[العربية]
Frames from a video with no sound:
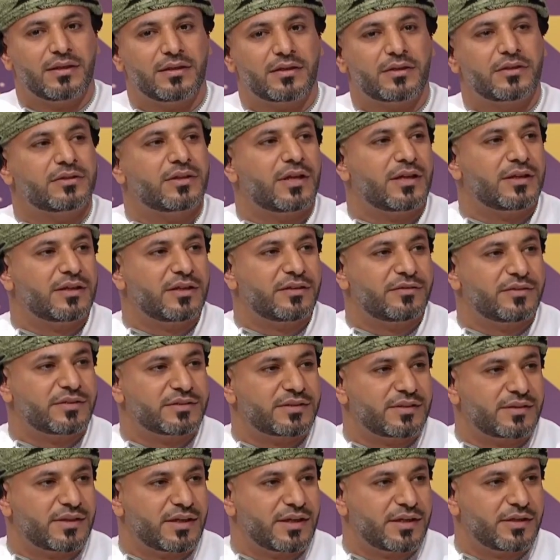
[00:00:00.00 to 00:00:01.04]
انقطاع
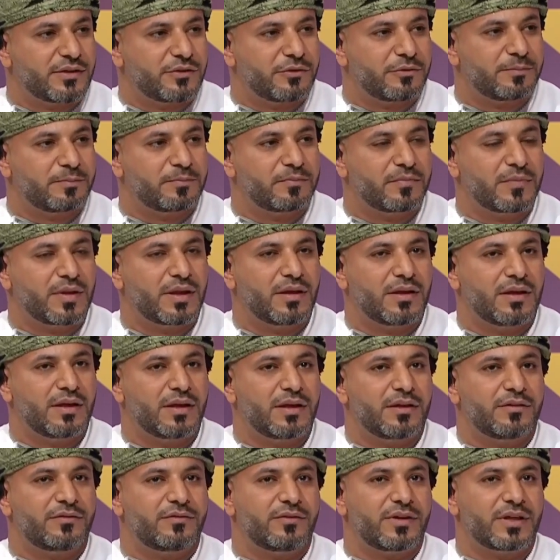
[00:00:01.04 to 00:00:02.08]
النفس أثناء النوم.
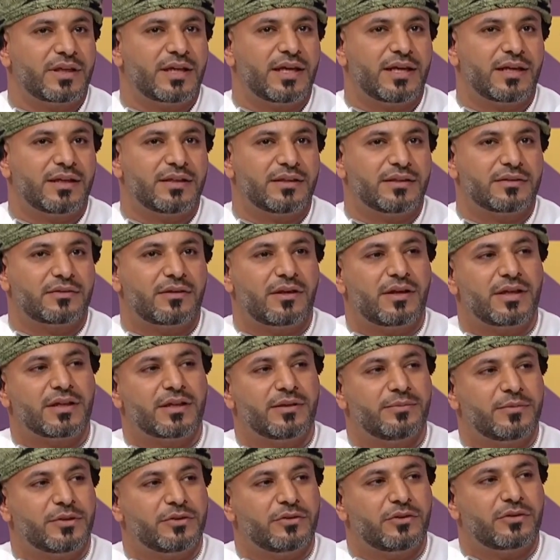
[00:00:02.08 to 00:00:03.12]
نعم. فكان
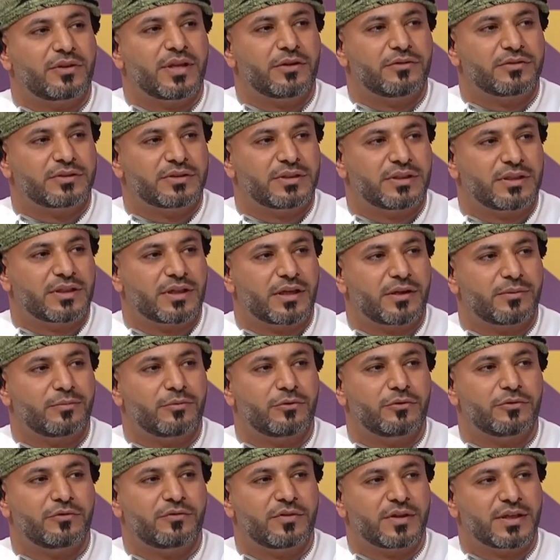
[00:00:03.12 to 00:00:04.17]
يتراكم عنده ثاني اكسيد
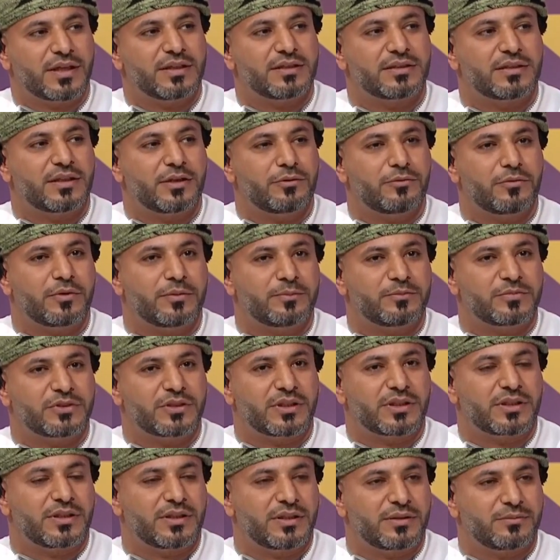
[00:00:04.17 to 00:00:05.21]
الكربون فكان يتنوم
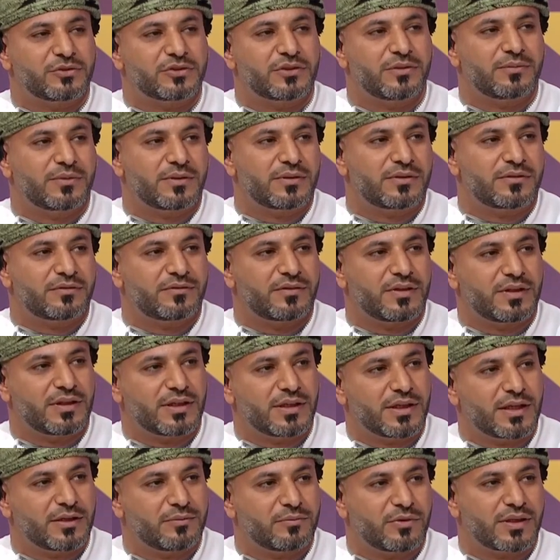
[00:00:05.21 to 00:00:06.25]
بشكل مستمر في
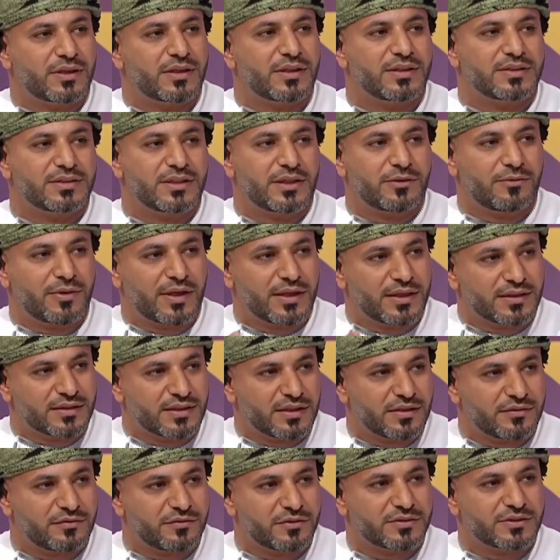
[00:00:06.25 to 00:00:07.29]
العنايه المركزه وعلى
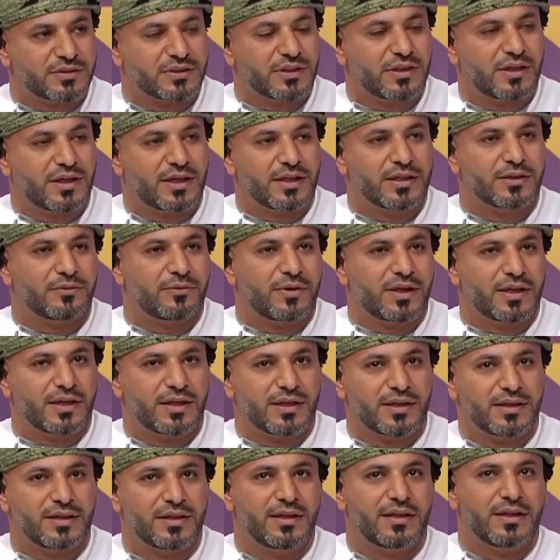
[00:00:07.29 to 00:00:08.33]
التنفس الصناعي
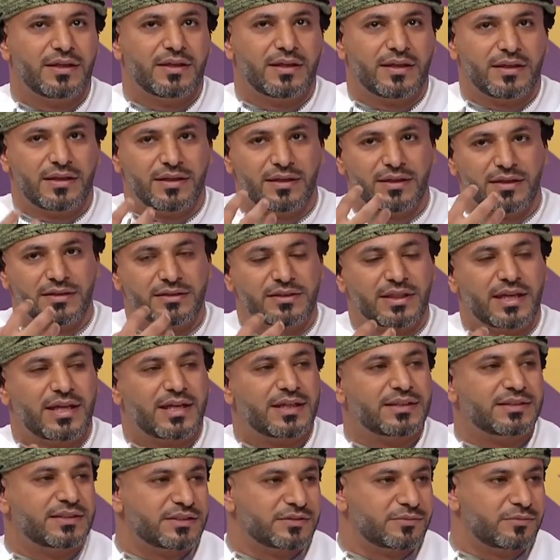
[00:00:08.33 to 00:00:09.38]
وعلى آه،
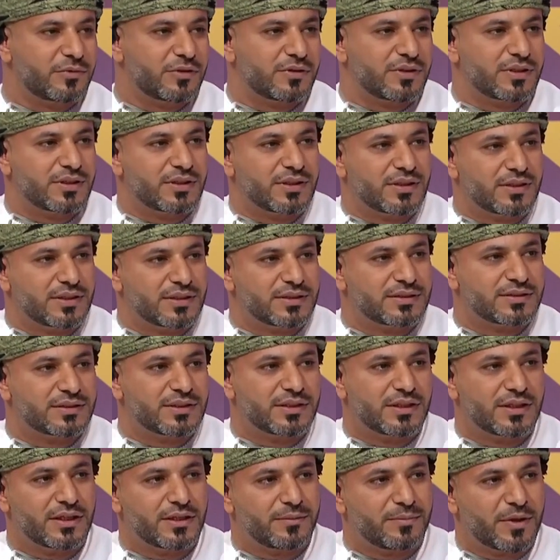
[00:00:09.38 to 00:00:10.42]
جهاز اسمه آه،
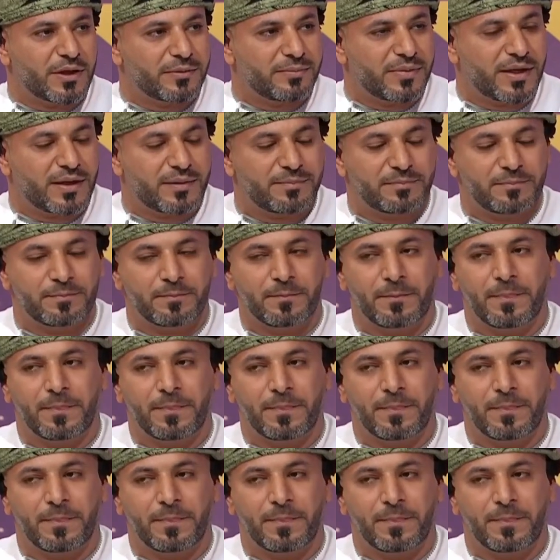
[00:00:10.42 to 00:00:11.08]
الباي باب